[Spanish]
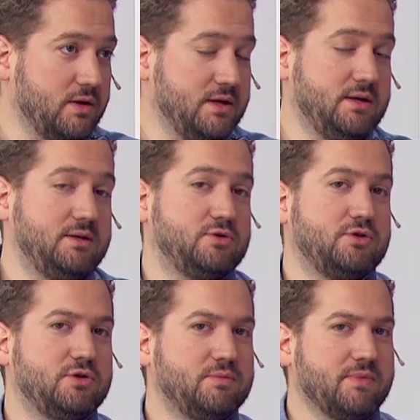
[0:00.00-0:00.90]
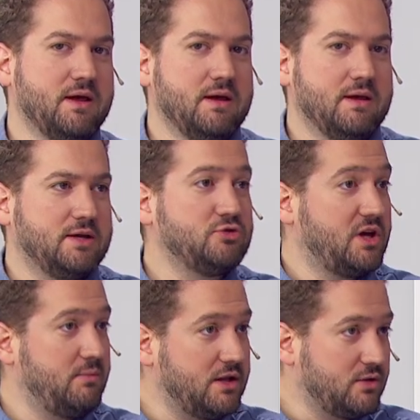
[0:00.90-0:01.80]
y, y sobre todo es un
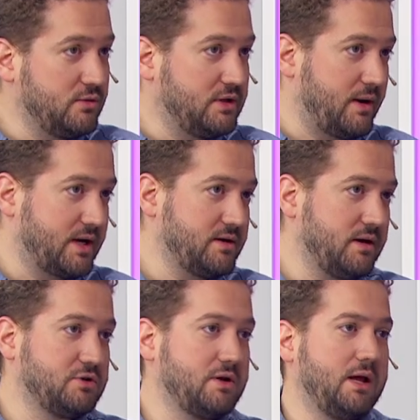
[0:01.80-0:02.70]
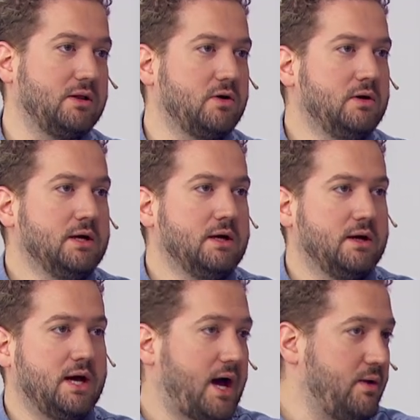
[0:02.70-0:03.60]
seguimiento de un tema que ya venimos hablando.
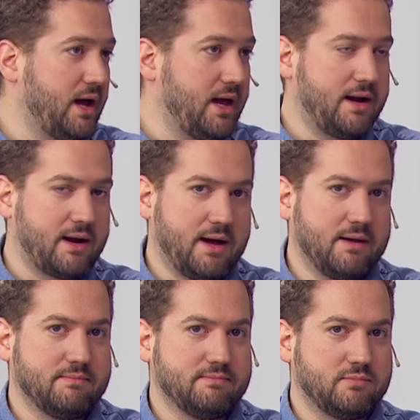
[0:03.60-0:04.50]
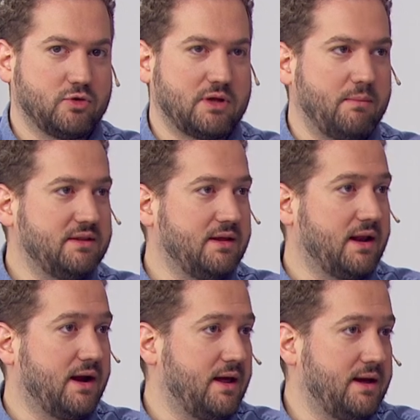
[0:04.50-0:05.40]
Hay una guerra totalmente
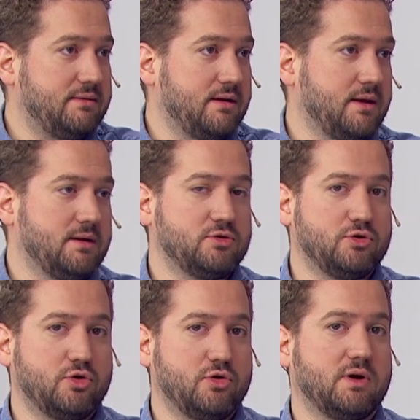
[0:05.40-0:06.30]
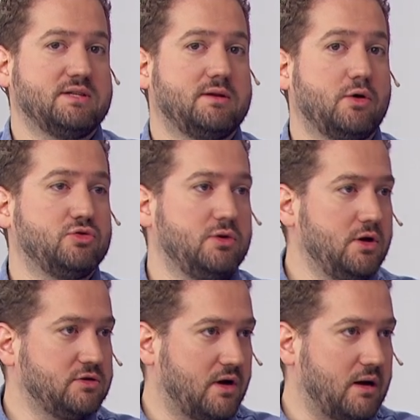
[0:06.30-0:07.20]
declarada entre sobre todo lo que es Estados
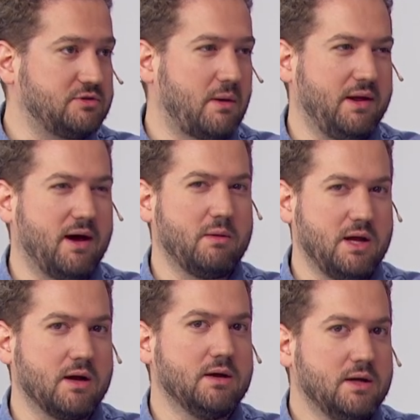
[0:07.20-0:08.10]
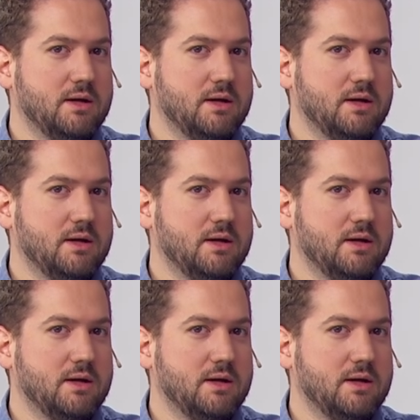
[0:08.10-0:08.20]
Unidos. Ahora vamos a explicar bien